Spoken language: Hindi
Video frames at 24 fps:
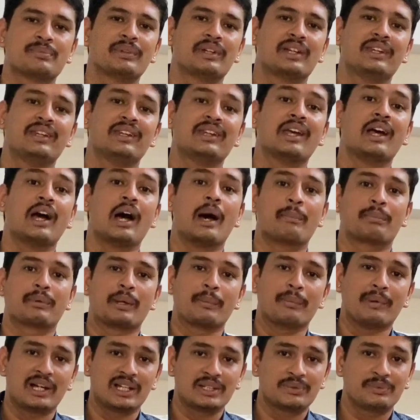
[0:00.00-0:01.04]
भी नहीं है
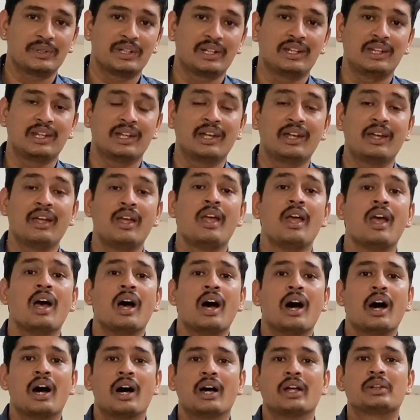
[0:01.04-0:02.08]
आपके पास भी नहीं है
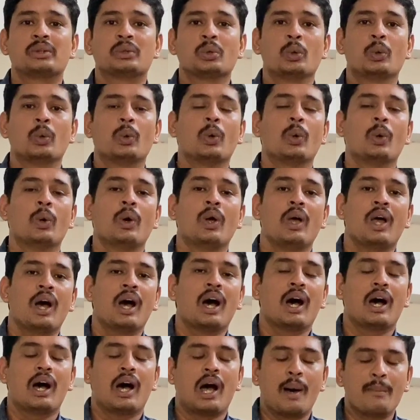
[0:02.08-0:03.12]
आ, तो
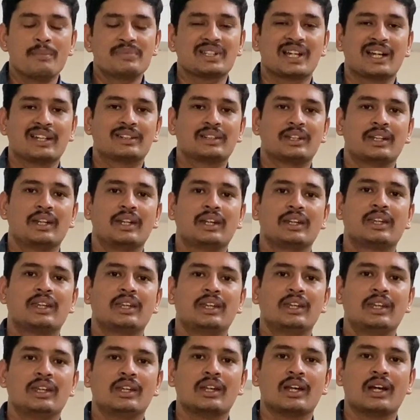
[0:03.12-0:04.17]
हम चाहते हैं
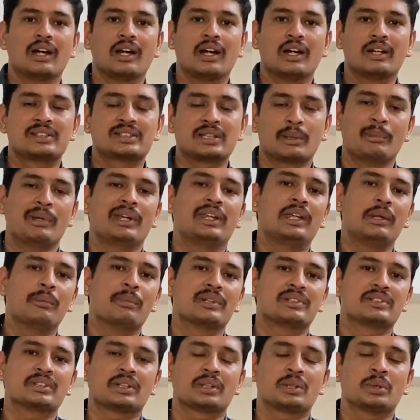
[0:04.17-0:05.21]
कि आ, समय की
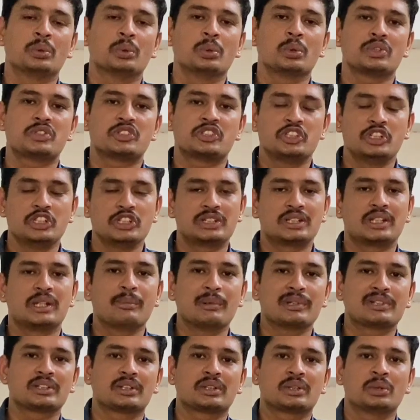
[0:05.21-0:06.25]
बचत हो चीज की
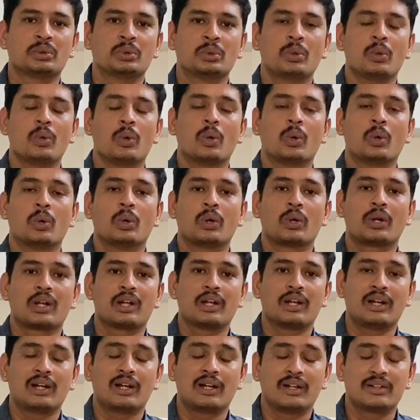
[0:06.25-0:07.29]
बचत हो और
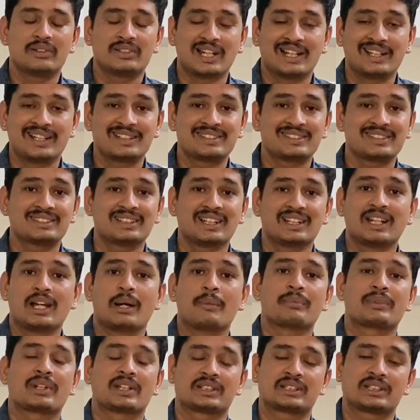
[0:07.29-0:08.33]
ज्यादा से ज्यादा
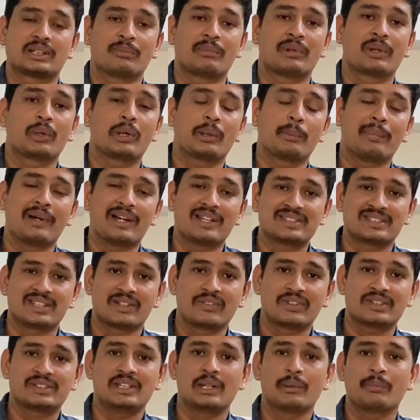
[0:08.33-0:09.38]
हम कस्टमर के पास
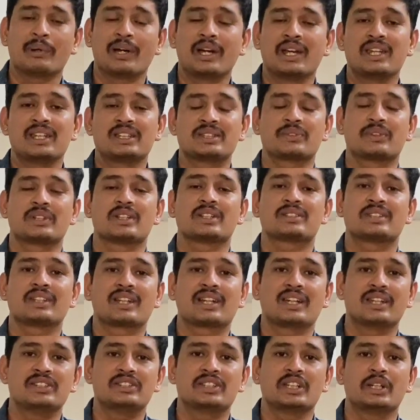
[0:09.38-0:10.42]
सर्विस दे पाए इस वजह से
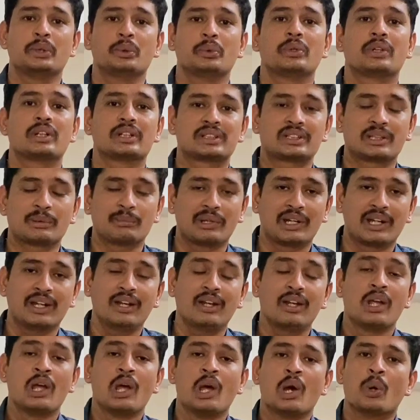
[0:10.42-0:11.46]
कई जेन्यून कस्टमर
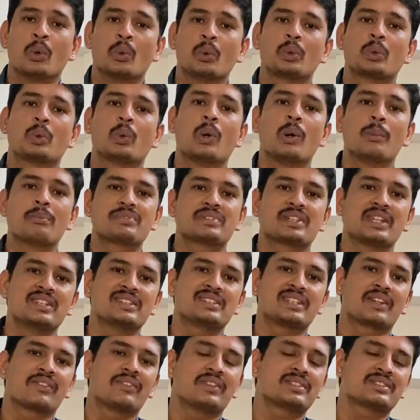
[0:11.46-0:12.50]
हैं उनको हम सही
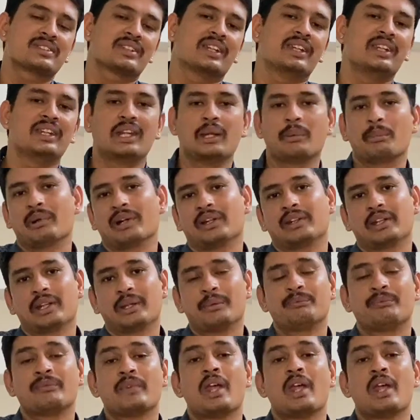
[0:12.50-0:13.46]
सर्विस नहीं दे पाते